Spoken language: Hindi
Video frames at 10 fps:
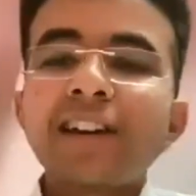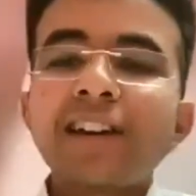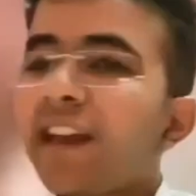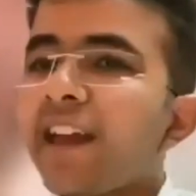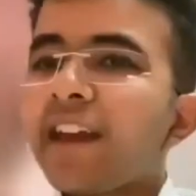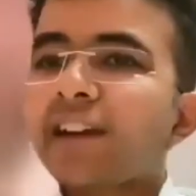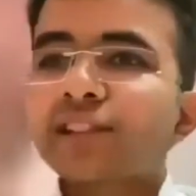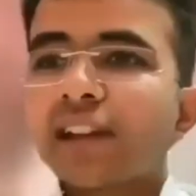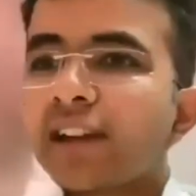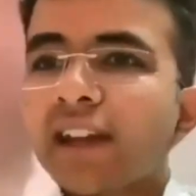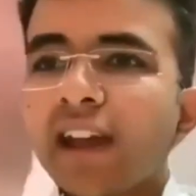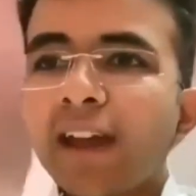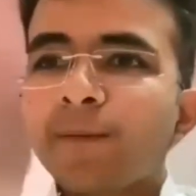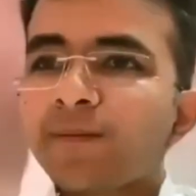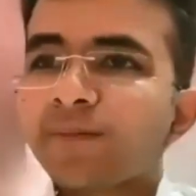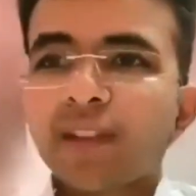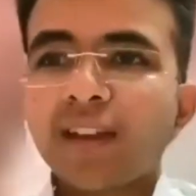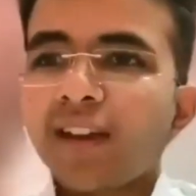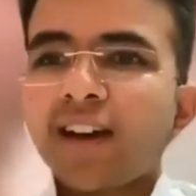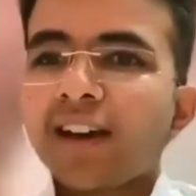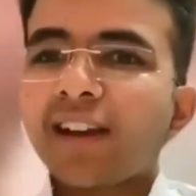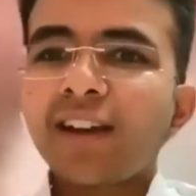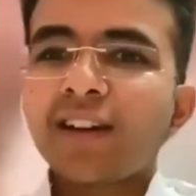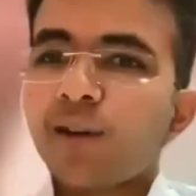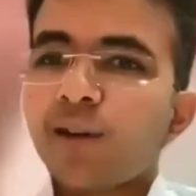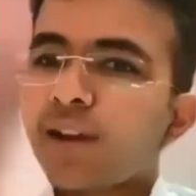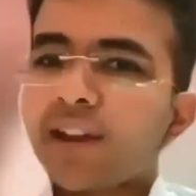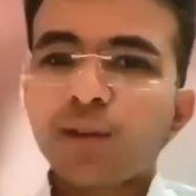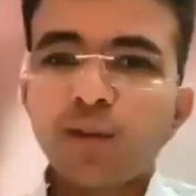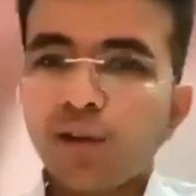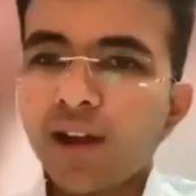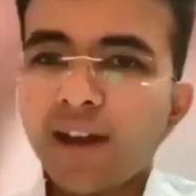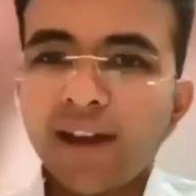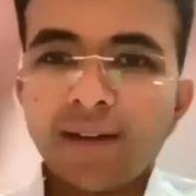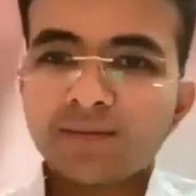कि एक सेठ है है ना और एक नौकर है